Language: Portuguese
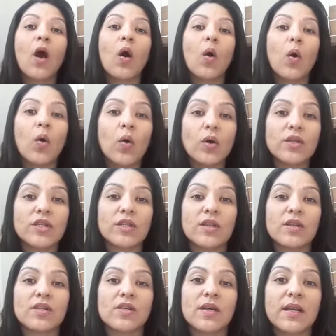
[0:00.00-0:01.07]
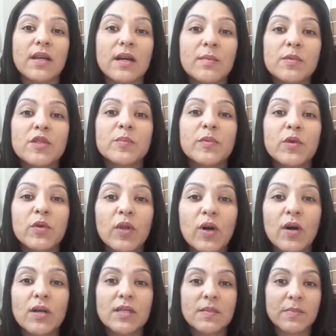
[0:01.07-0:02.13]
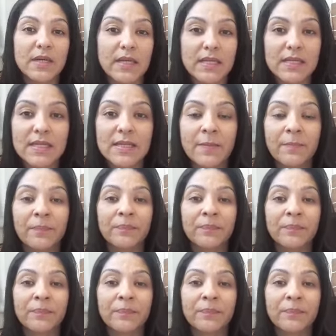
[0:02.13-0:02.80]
Hoje nós oramos por nós, mães,